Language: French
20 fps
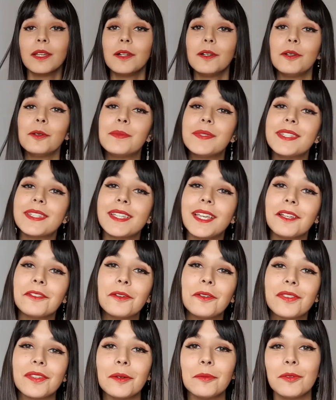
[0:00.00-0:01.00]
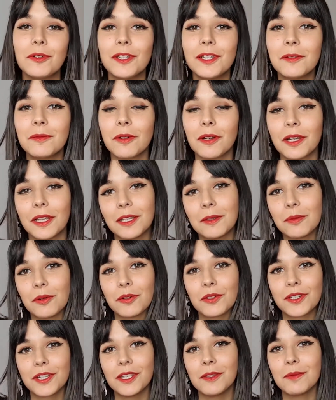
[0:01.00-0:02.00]
Le petit cadeau symbolique pour l'année
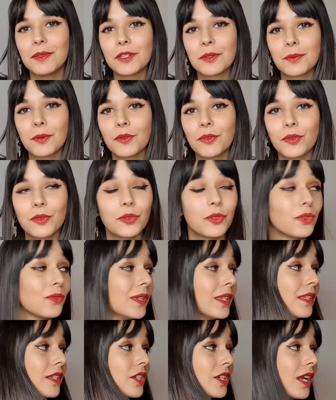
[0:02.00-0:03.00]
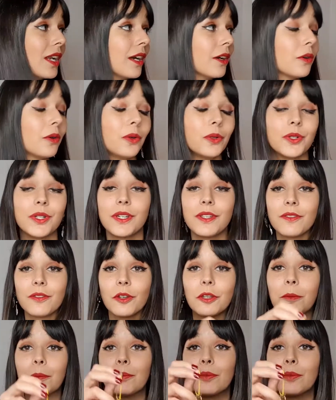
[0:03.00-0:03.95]
prochaine mais je pense que je vais déjà l'accrocher sur une